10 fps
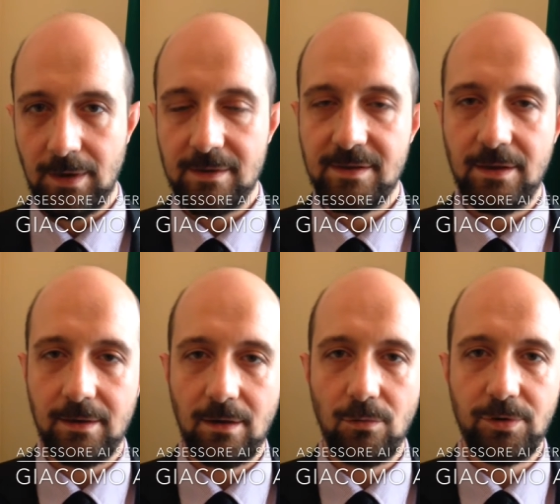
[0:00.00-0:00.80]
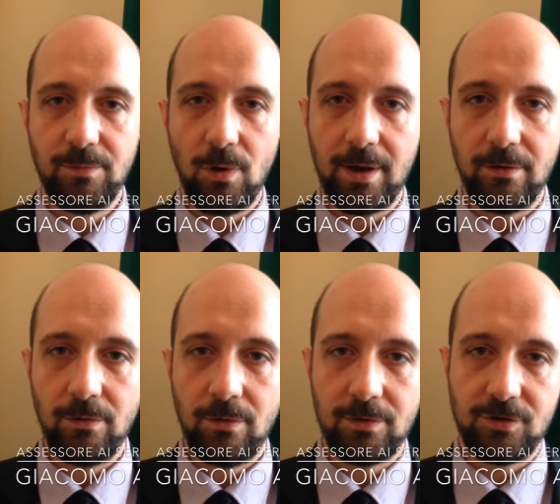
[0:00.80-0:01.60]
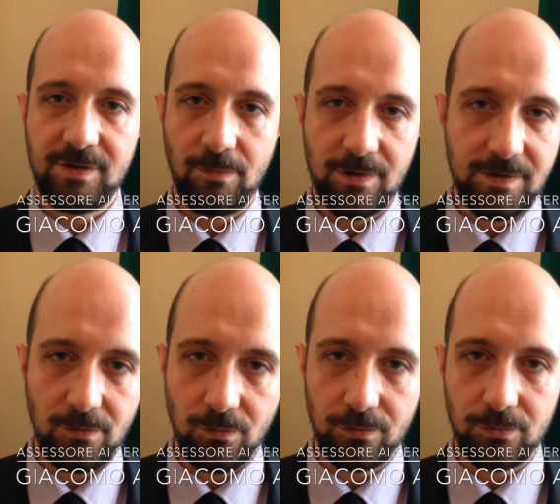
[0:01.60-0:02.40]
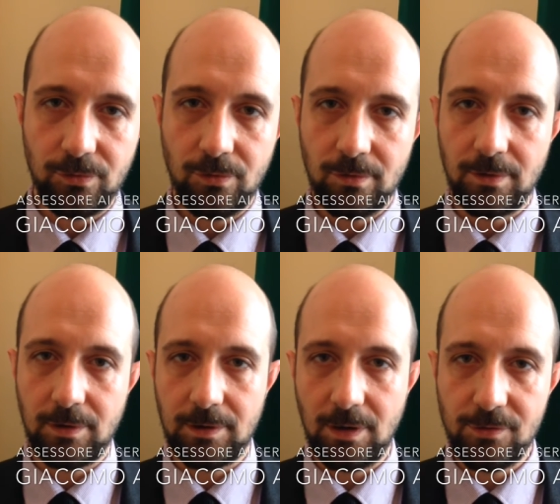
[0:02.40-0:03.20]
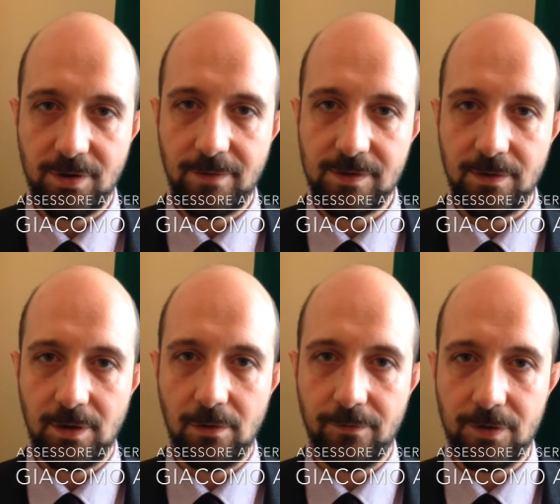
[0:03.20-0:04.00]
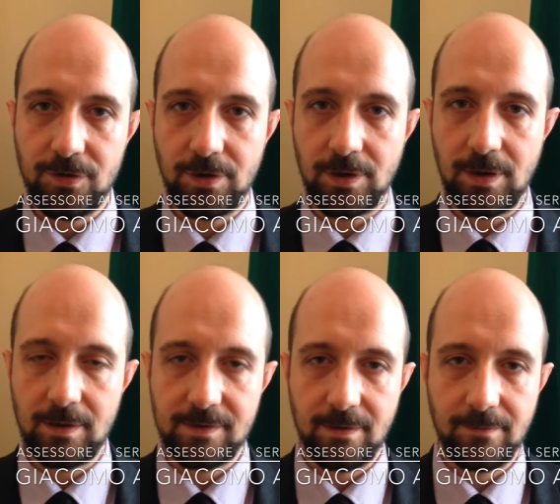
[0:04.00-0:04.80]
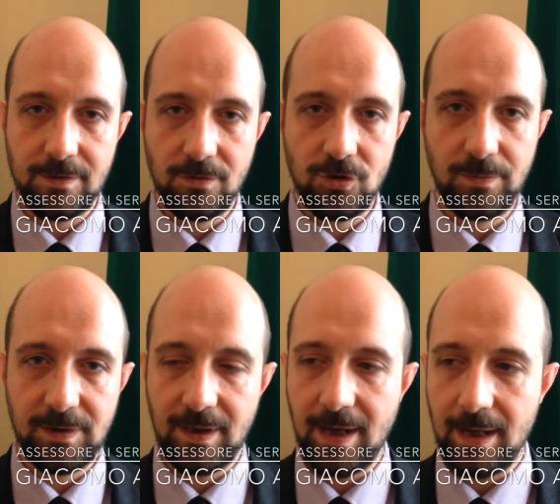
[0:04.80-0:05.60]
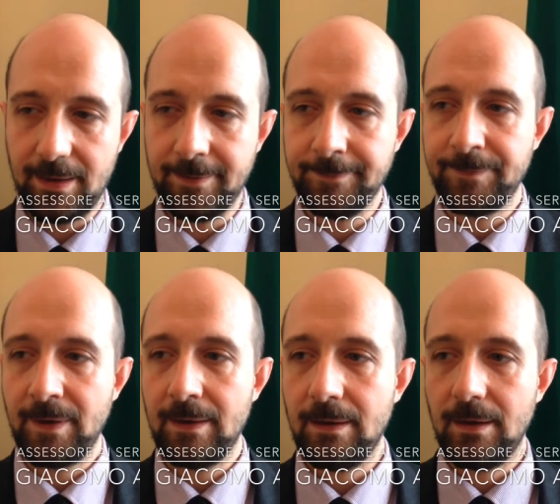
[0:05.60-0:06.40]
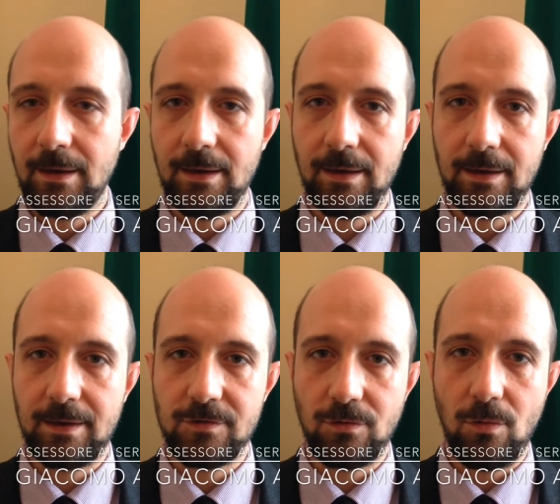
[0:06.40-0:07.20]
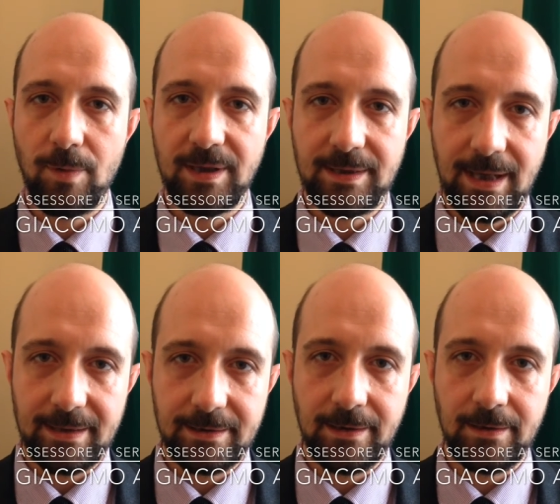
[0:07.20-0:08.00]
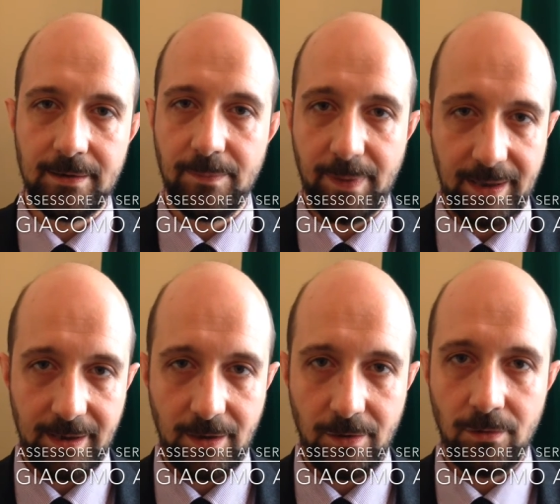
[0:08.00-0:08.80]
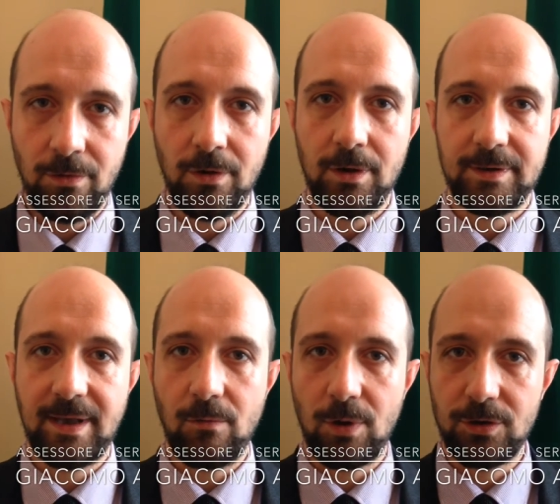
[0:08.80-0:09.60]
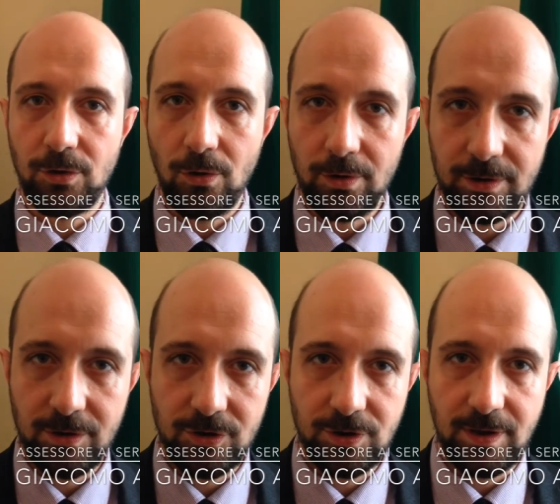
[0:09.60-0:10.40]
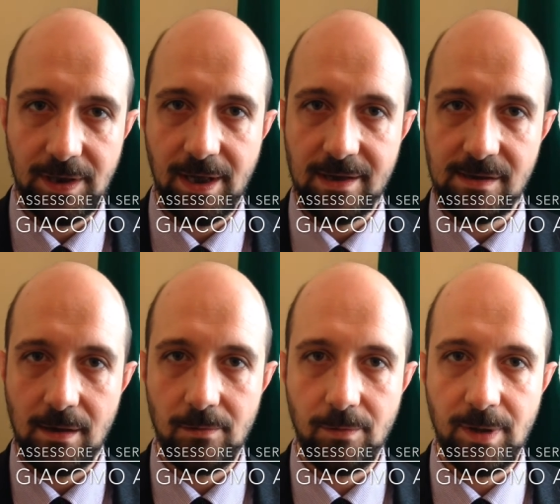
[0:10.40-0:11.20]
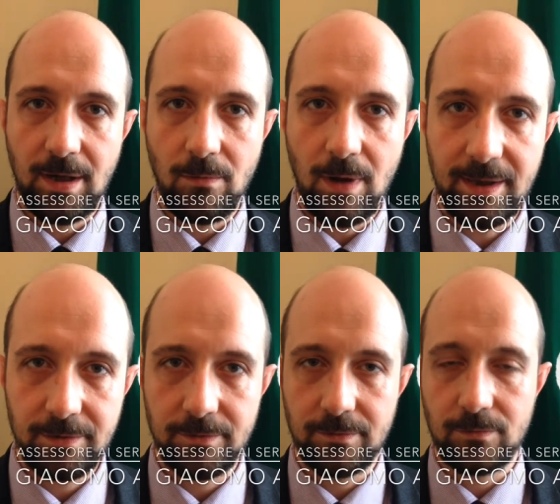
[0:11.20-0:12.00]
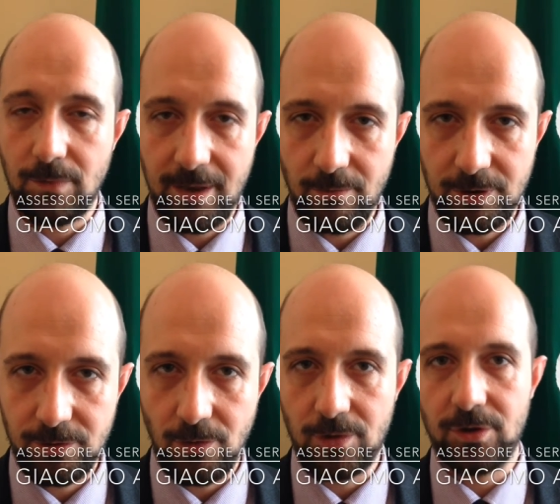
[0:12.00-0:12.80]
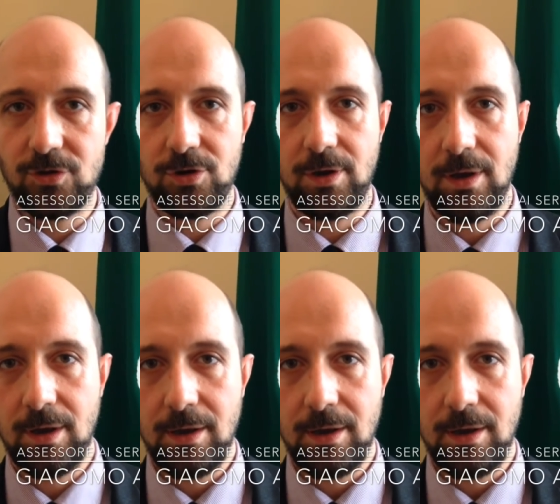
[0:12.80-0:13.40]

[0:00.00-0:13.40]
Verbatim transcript: Sì, nell'ultimo anno ci siamo resi conto eh, dall'osservazione degli uffici del servizio cimiteriale eh, che sono aumentate di parecchio, da 14 richieste nel 2014